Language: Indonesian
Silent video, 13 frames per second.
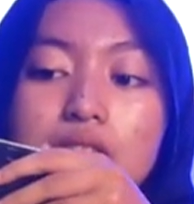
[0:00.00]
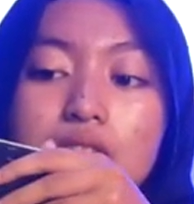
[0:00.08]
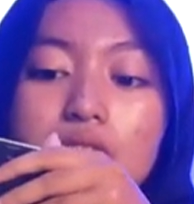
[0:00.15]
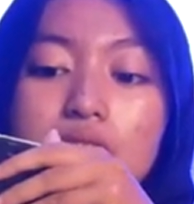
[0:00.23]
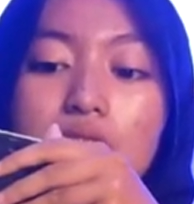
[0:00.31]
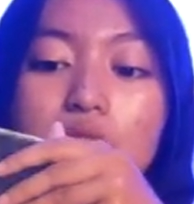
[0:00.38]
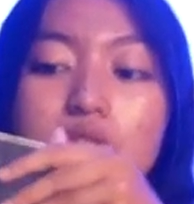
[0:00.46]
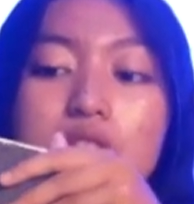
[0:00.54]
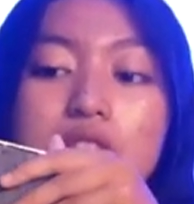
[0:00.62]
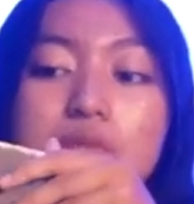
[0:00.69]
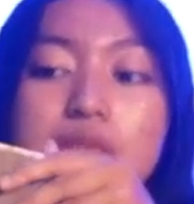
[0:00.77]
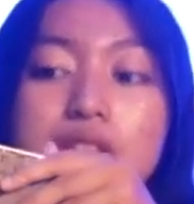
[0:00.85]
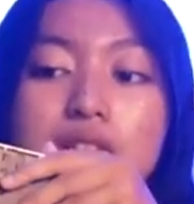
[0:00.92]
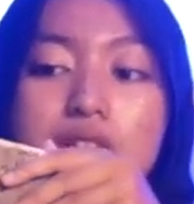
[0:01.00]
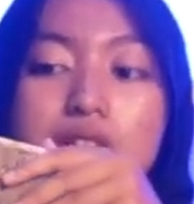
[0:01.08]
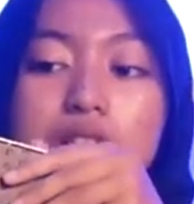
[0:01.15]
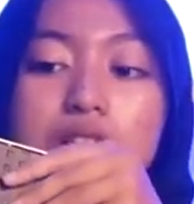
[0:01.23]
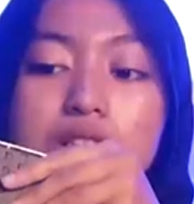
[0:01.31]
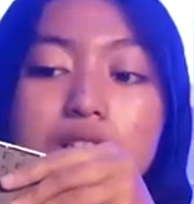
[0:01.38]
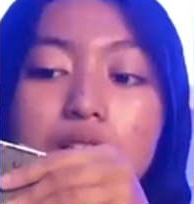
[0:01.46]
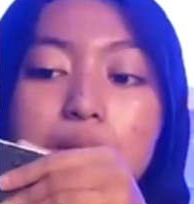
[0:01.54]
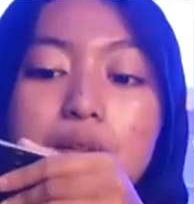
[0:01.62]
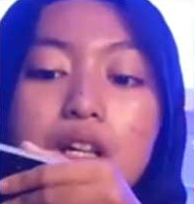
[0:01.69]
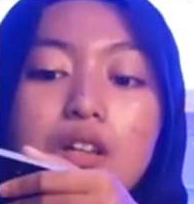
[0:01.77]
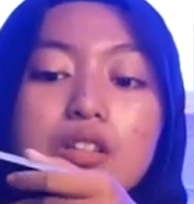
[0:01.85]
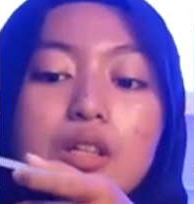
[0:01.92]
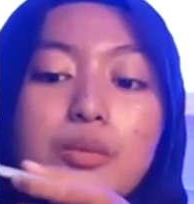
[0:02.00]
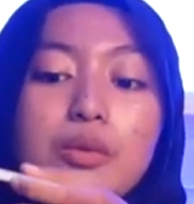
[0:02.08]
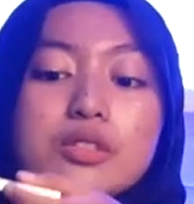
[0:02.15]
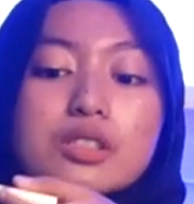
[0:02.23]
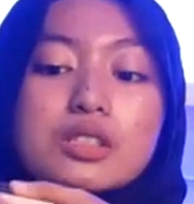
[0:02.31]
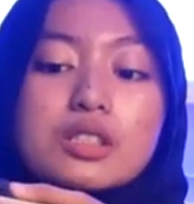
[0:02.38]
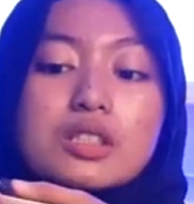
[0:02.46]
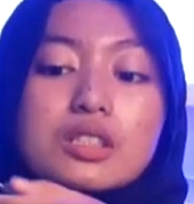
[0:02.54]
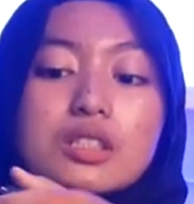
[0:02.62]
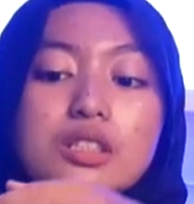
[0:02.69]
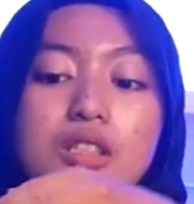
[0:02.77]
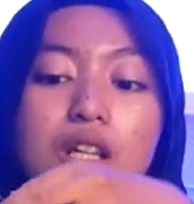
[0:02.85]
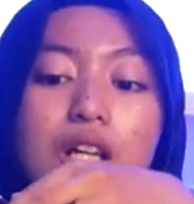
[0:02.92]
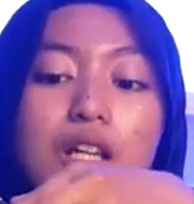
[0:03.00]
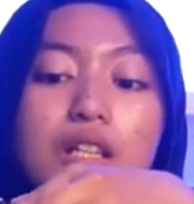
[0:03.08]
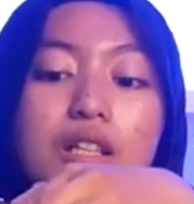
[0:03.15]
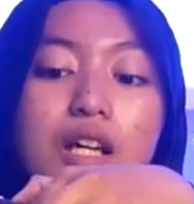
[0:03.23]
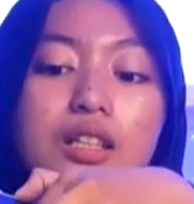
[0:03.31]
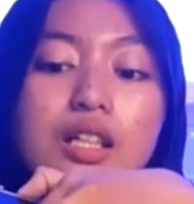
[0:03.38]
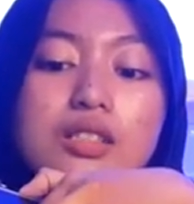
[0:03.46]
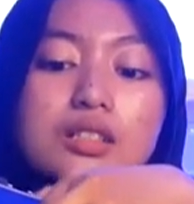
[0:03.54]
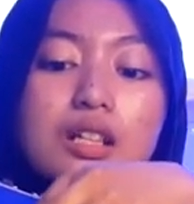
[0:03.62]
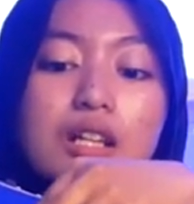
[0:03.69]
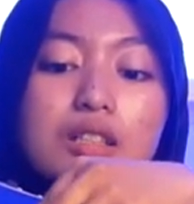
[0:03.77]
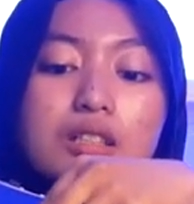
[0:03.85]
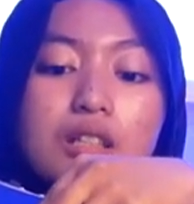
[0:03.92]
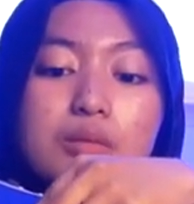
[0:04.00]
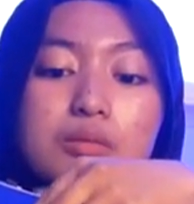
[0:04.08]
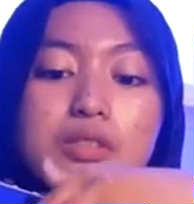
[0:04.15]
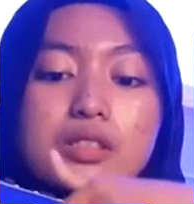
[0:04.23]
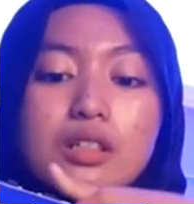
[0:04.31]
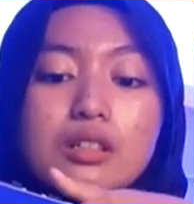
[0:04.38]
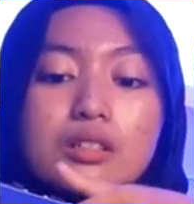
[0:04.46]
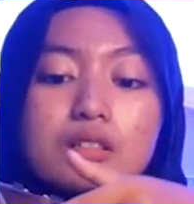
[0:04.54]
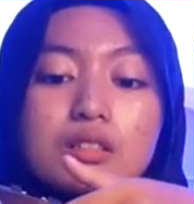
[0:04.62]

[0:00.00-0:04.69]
nah kalau gini bisa tapi kalau dia posisi gini kalian keatasin lagi nggak bisa